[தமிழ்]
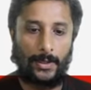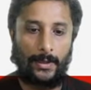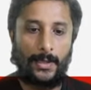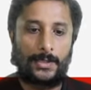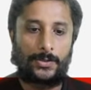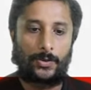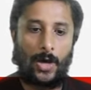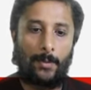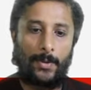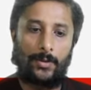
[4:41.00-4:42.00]
ஸோ
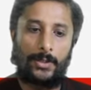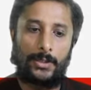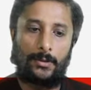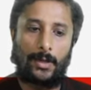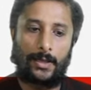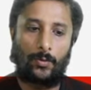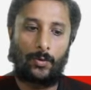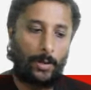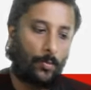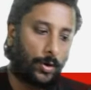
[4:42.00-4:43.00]
நார்மலாக ஒரு லைக் உங்களுடைய
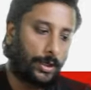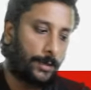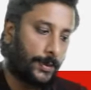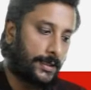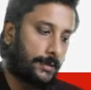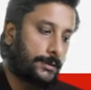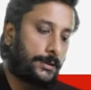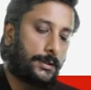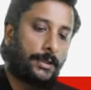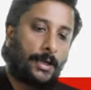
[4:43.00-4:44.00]
மோட்டார் பார்த்தீங்கன்னா வந்து
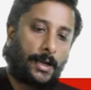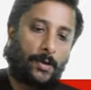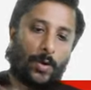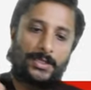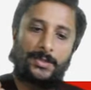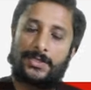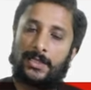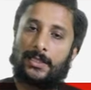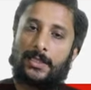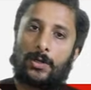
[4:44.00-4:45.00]
லைக் வாஷிங் மிஷின்
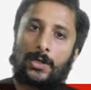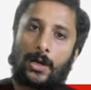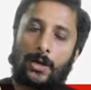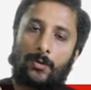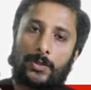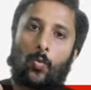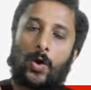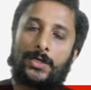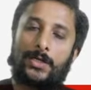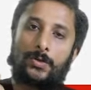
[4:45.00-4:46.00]
எதில் ஒர்க் ஆகுனா வந்து ஒன்
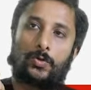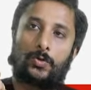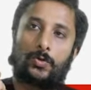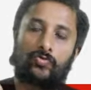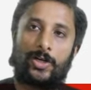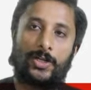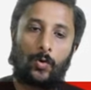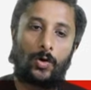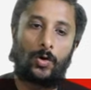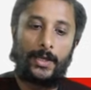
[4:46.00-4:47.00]
டூ டுவெண்ட்டி
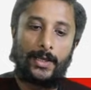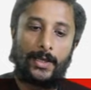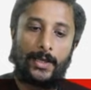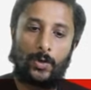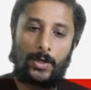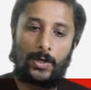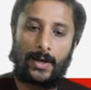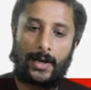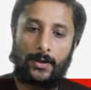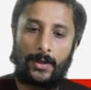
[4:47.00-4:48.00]
வோல்ட் ஏசி வோல் நமக்கு
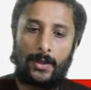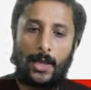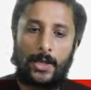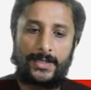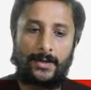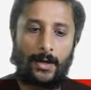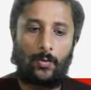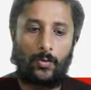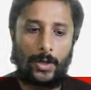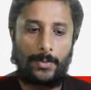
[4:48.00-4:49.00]
கிடைக்குங்க ஜென்ரலாக
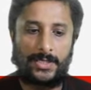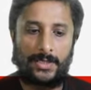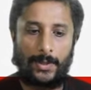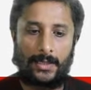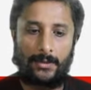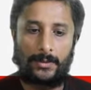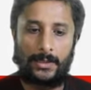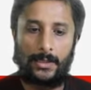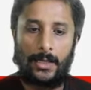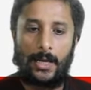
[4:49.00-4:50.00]
உங்களுடைய மிஷின் பார்த்தீங்கன்னா வந்து
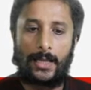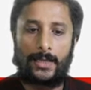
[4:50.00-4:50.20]
லைக்